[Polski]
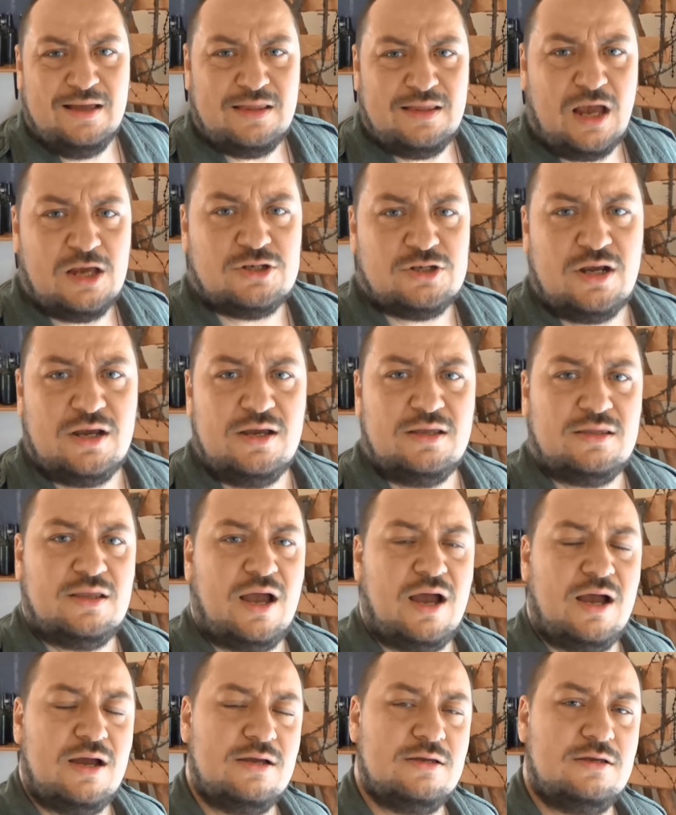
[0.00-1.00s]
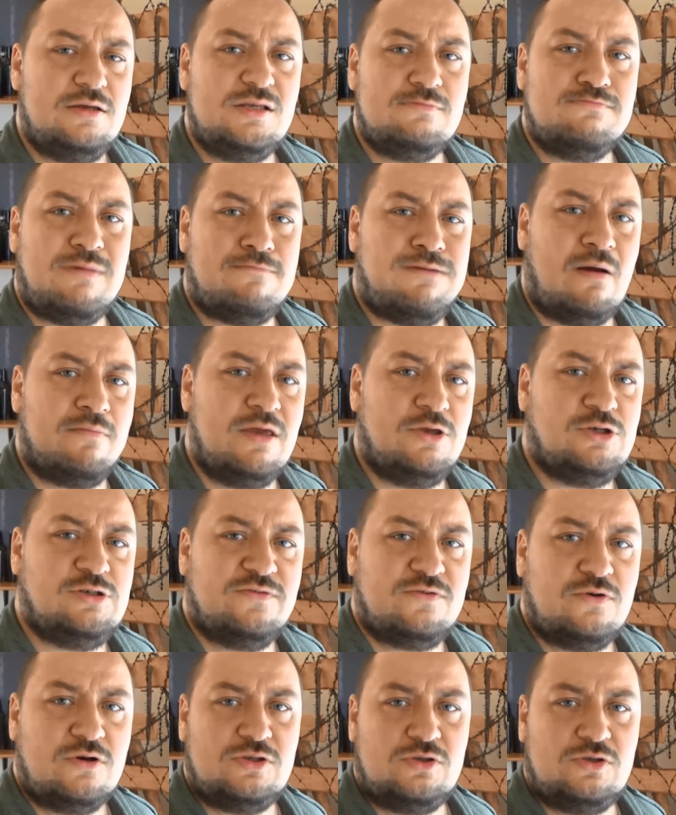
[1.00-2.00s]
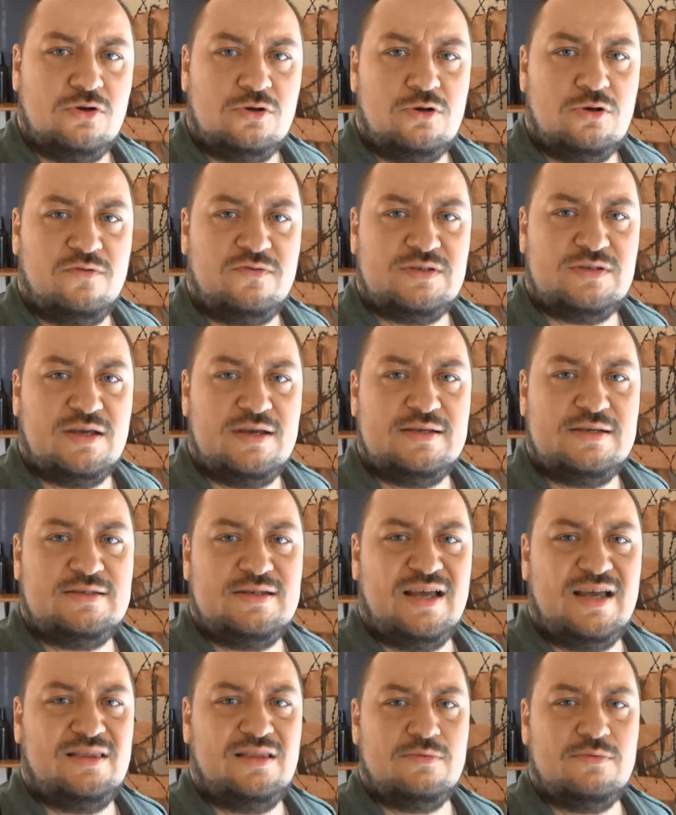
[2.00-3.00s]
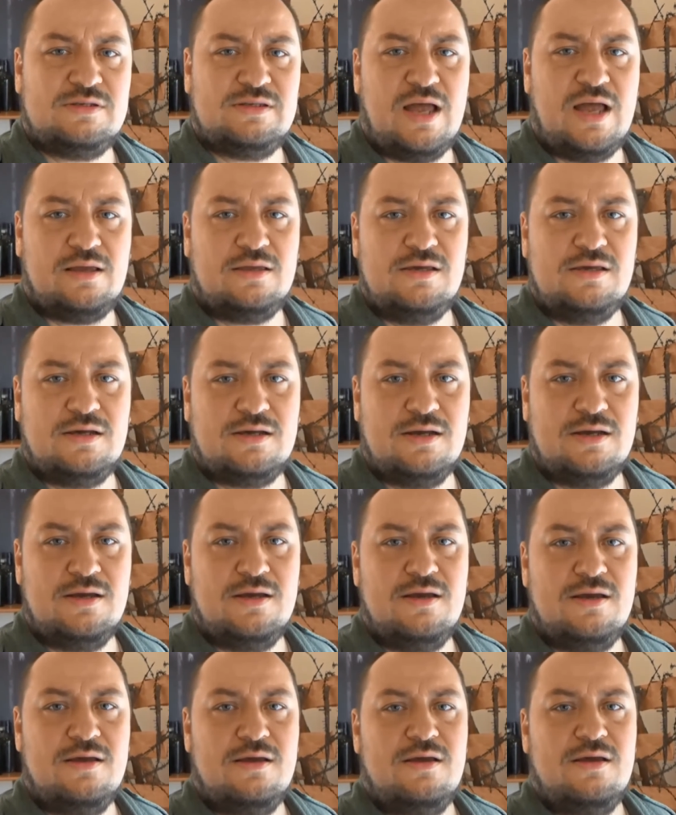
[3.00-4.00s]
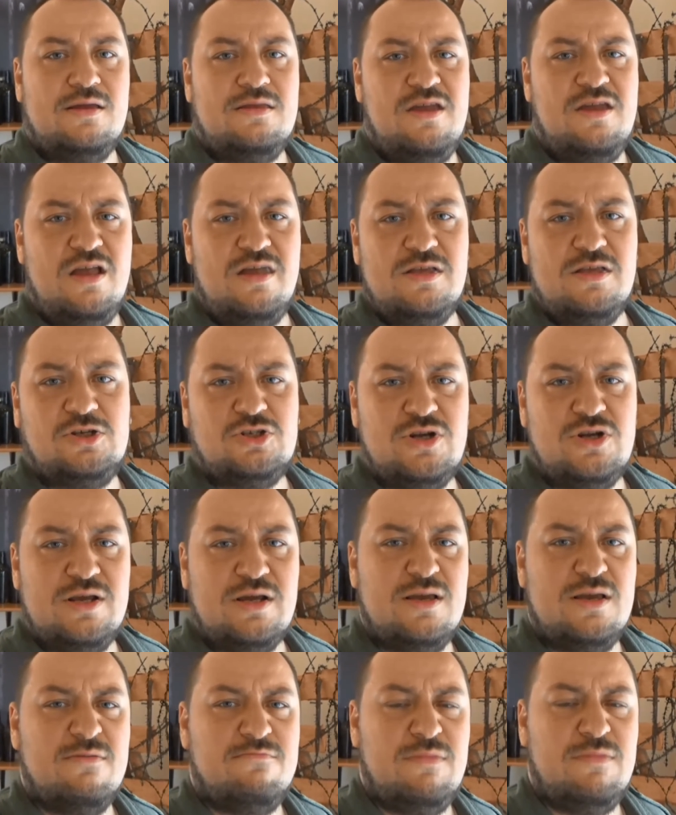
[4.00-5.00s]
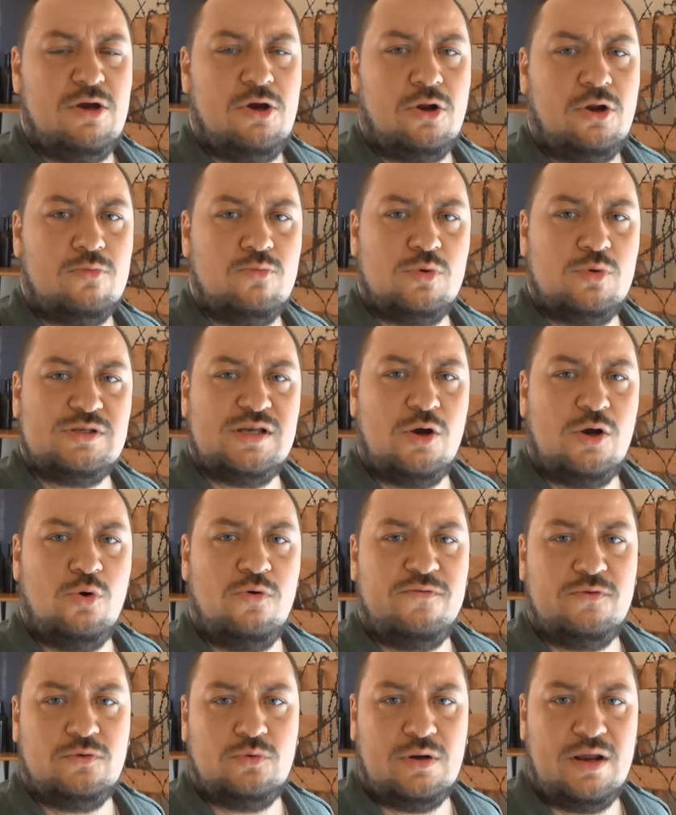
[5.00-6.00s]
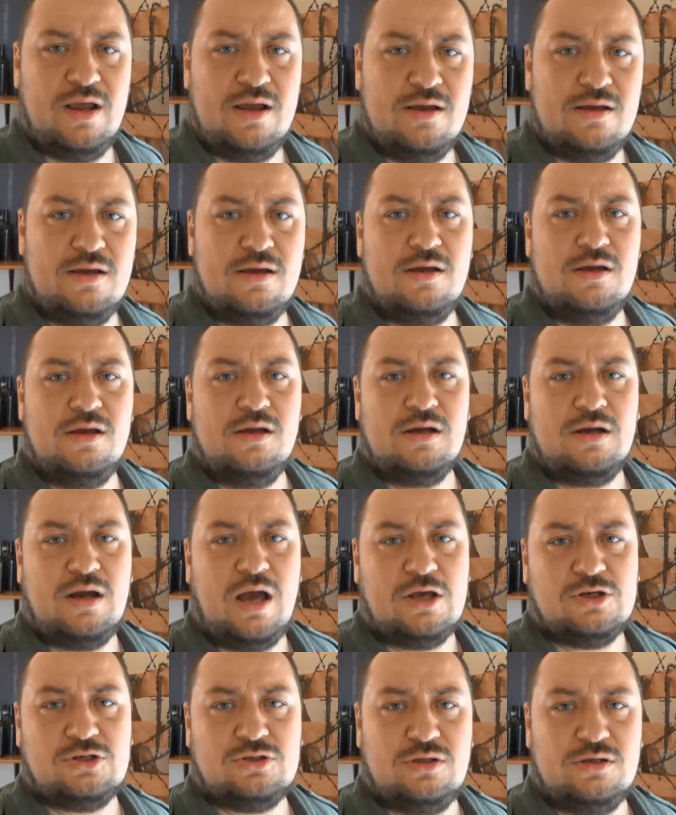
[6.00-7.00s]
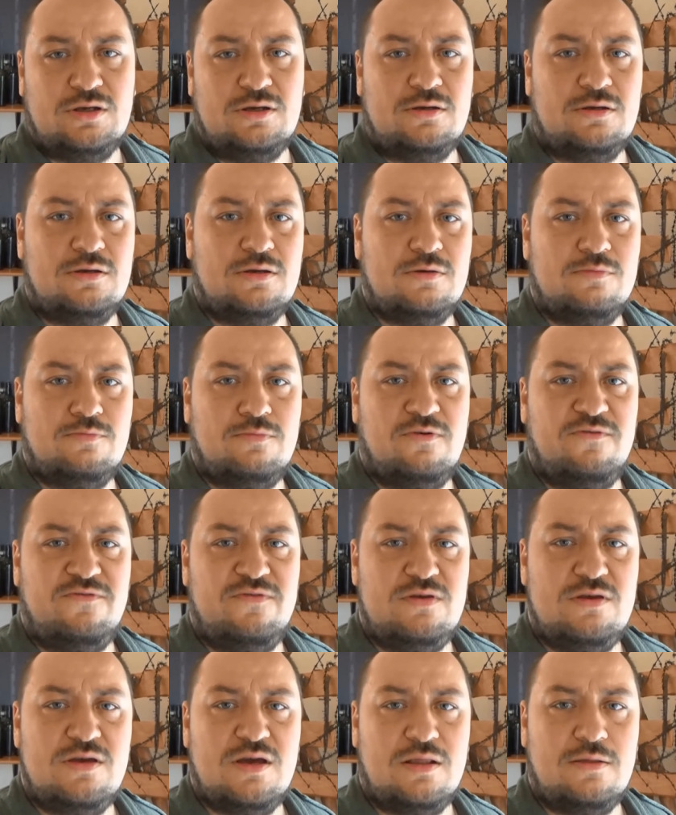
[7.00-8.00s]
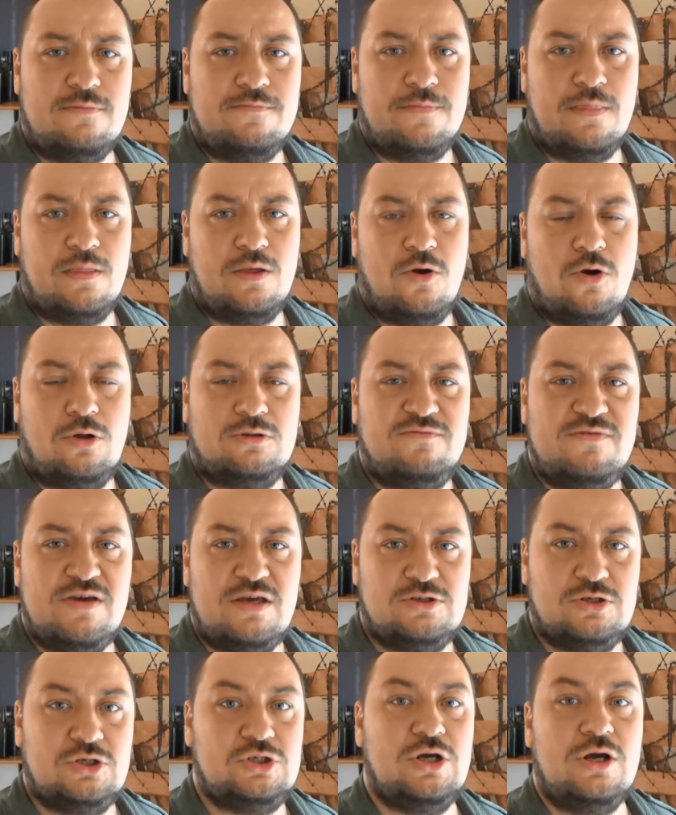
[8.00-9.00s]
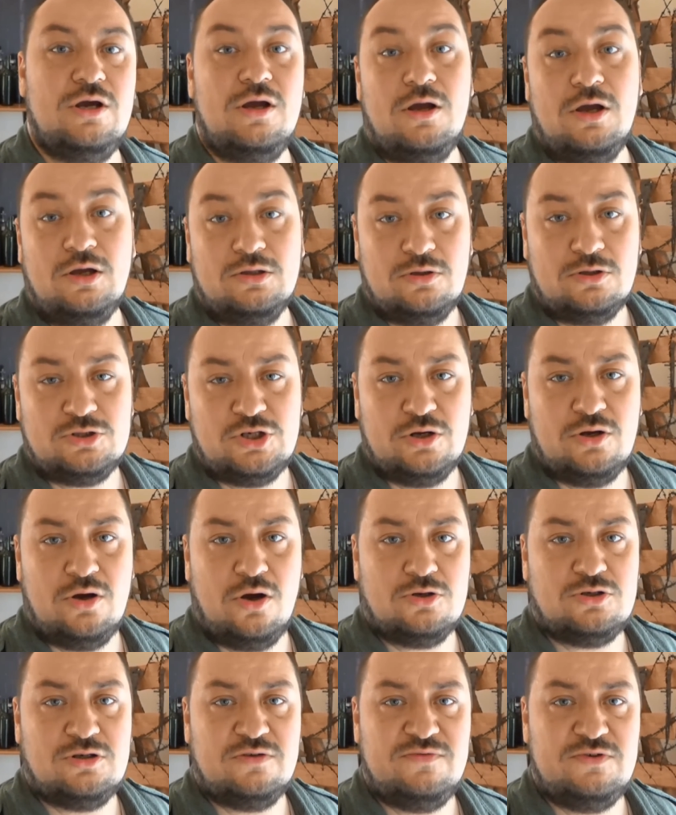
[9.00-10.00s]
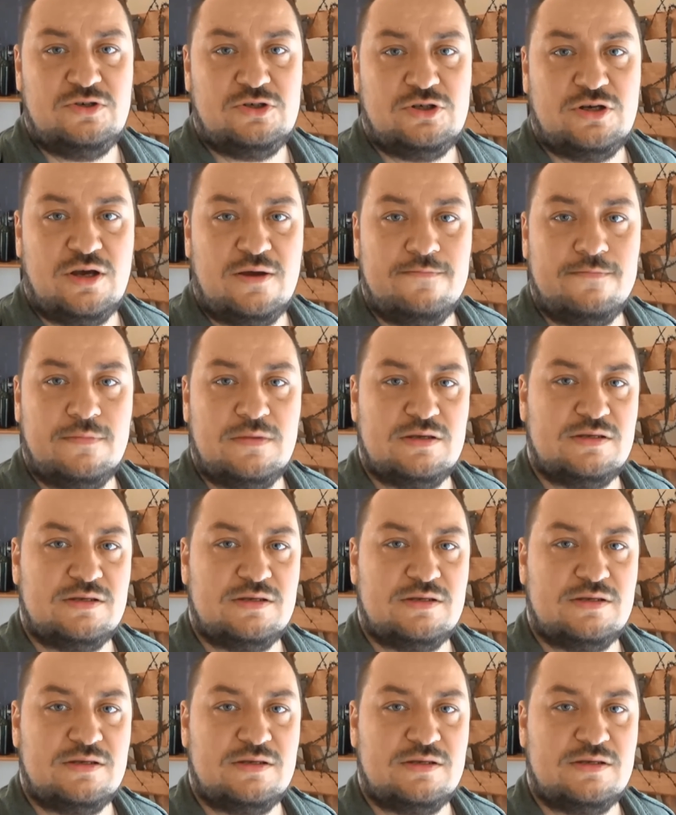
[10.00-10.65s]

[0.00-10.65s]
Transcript: Także ta Izba Pamięci w Kostiuchnówce jest jednym z takich nielicznych mikromuzeów, które każdy powinien odwiedzić. Do czego oczywiście